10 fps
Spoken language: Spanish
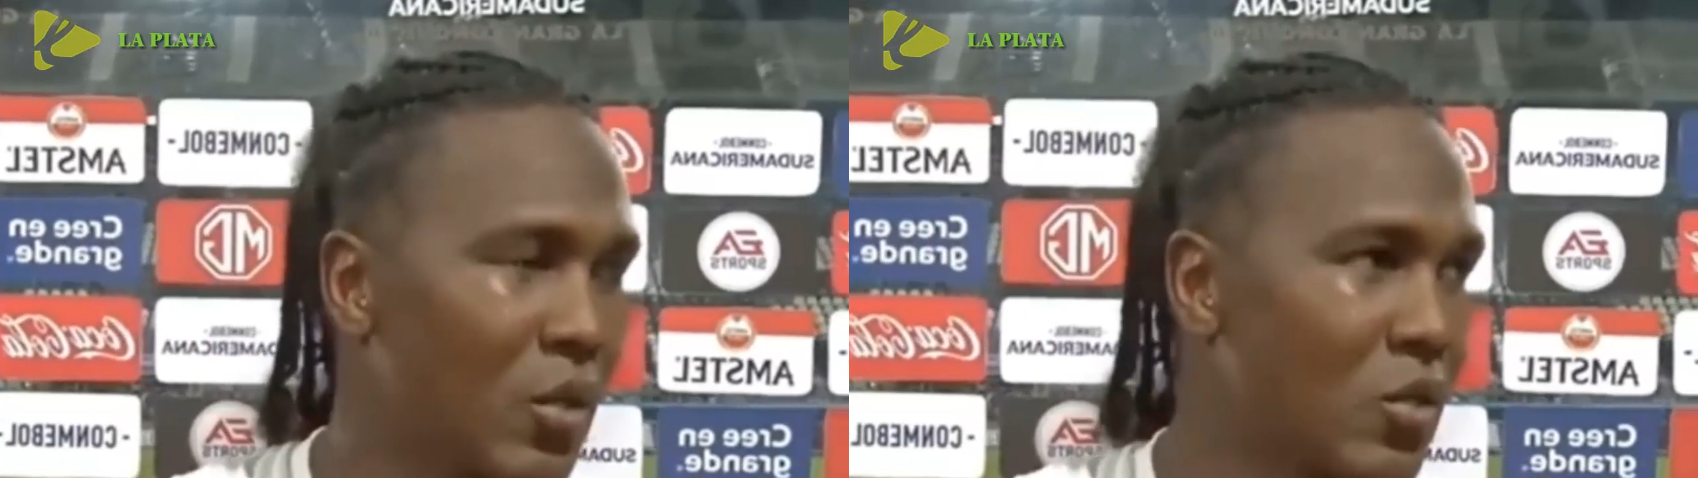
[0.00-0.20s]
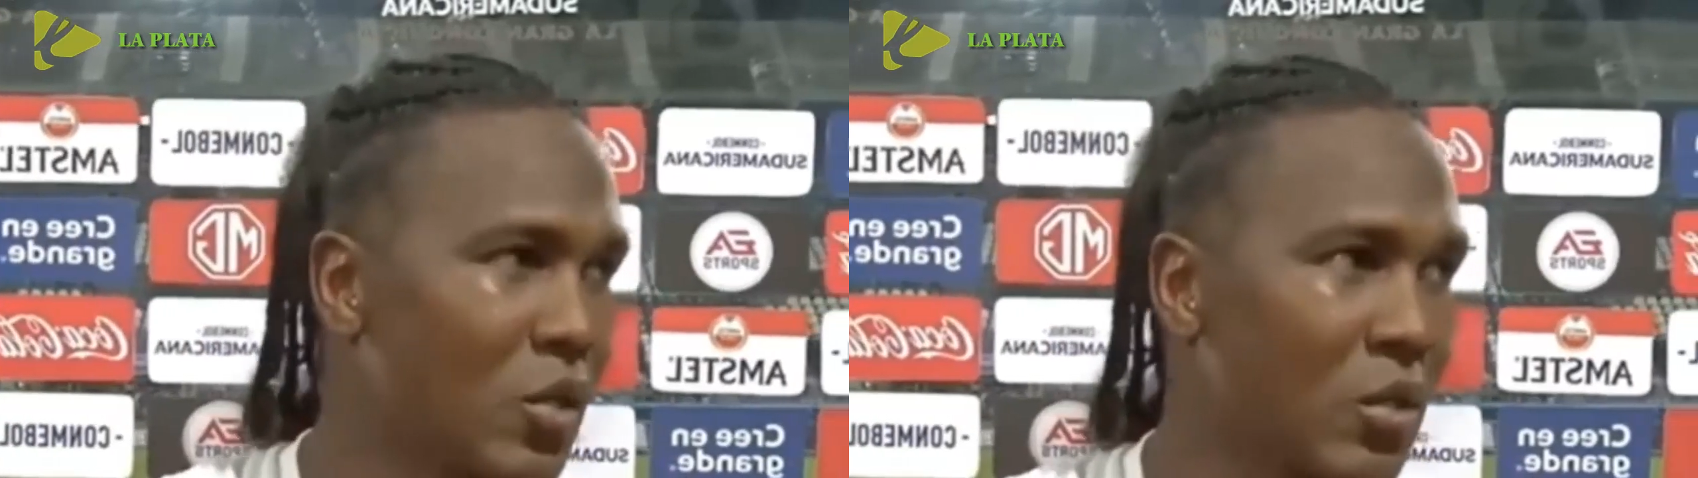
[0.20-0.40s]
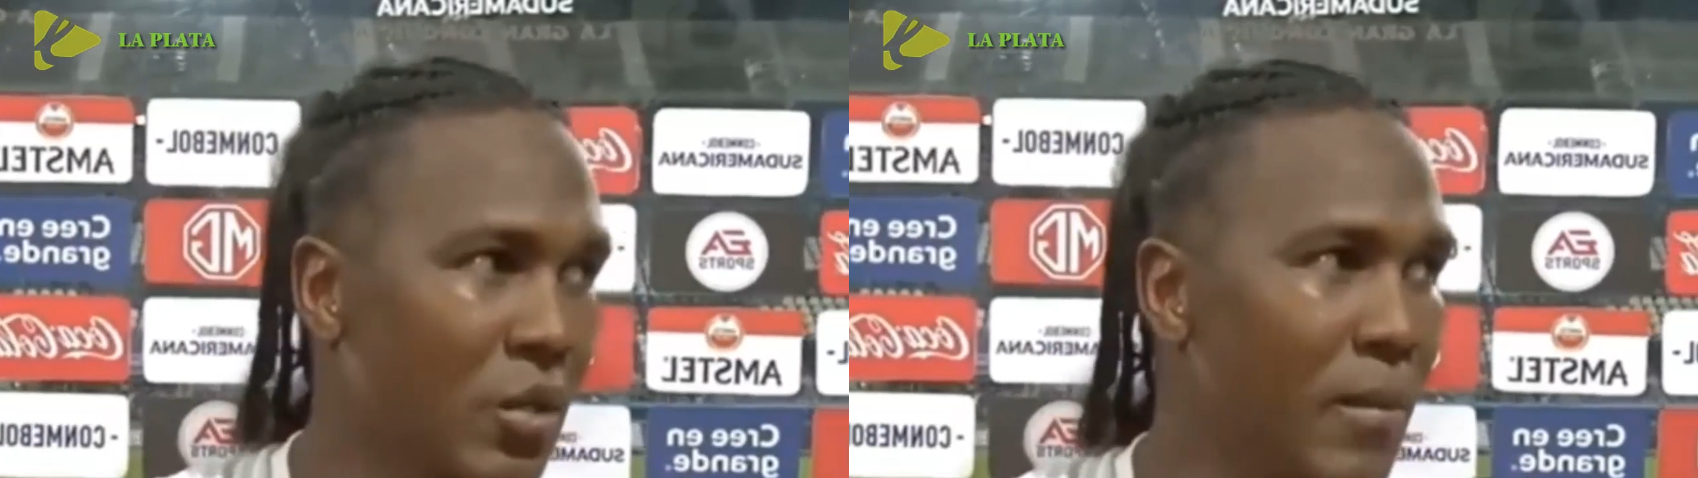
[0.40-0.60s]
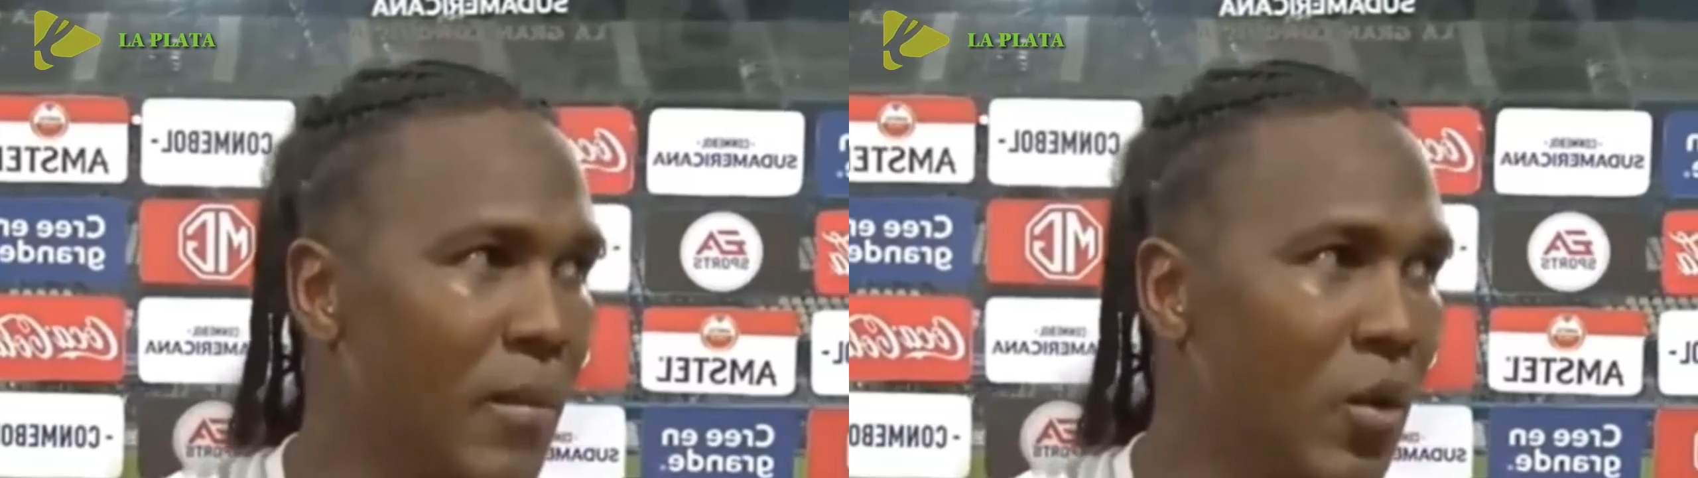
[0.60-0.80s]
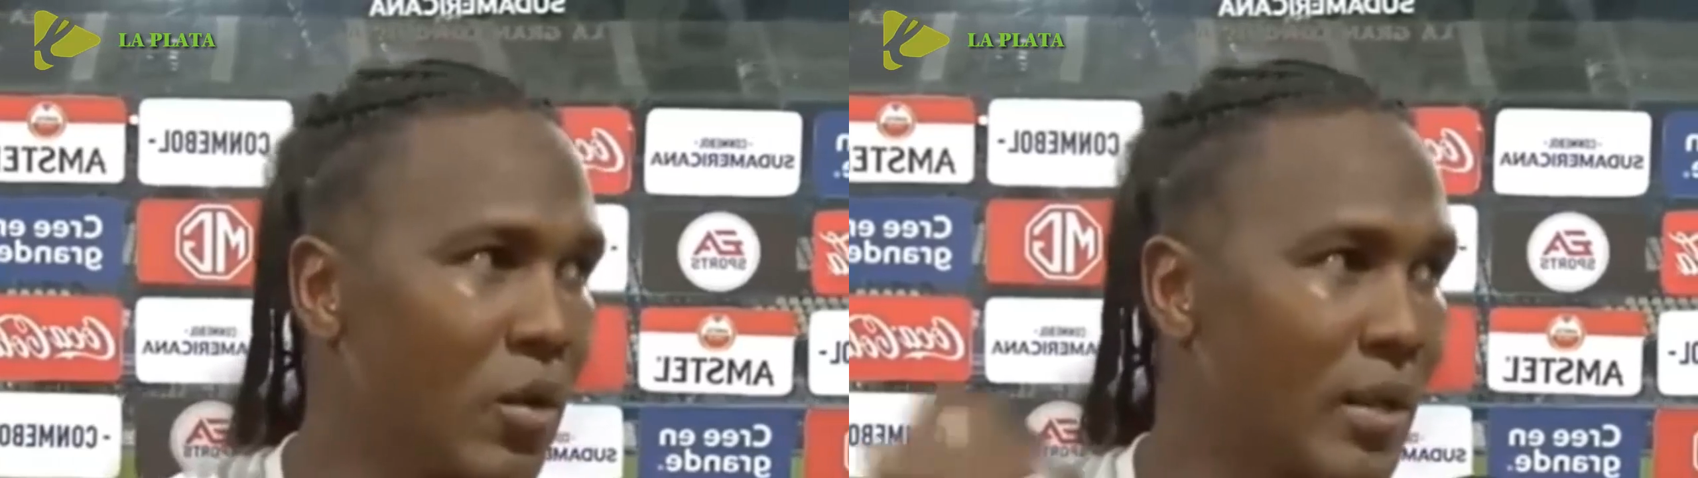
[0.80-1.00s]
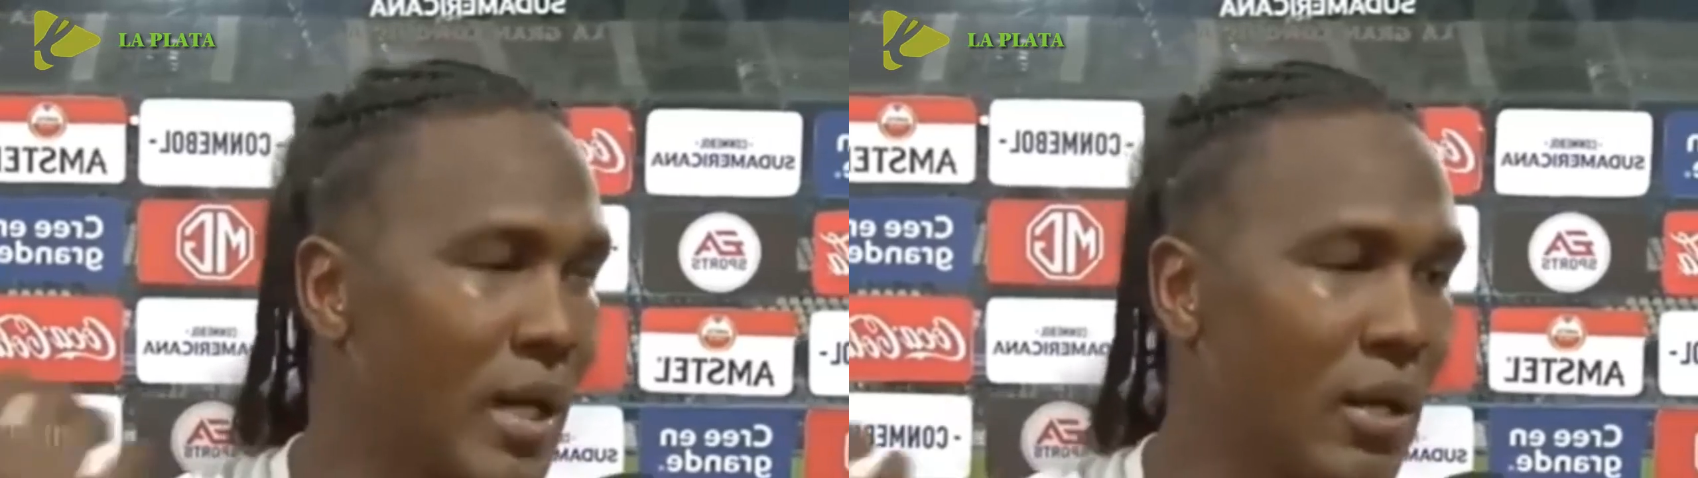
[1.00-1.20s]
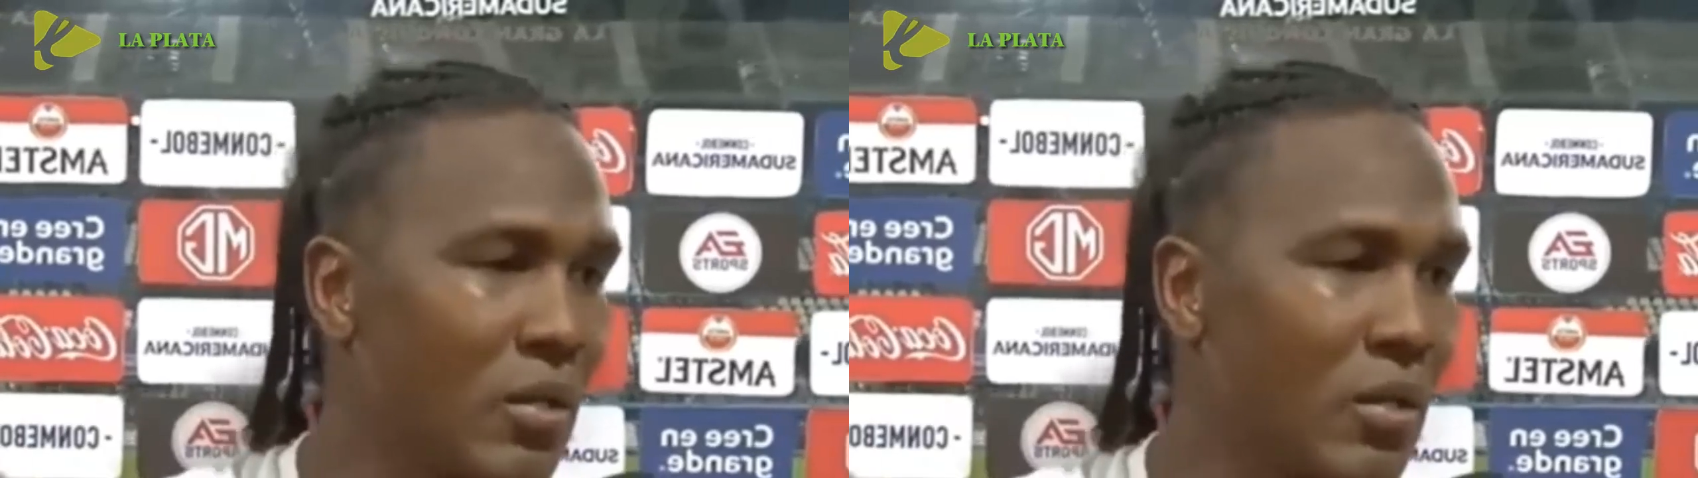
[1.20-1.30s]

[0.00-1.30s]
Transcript: Justamente el periódico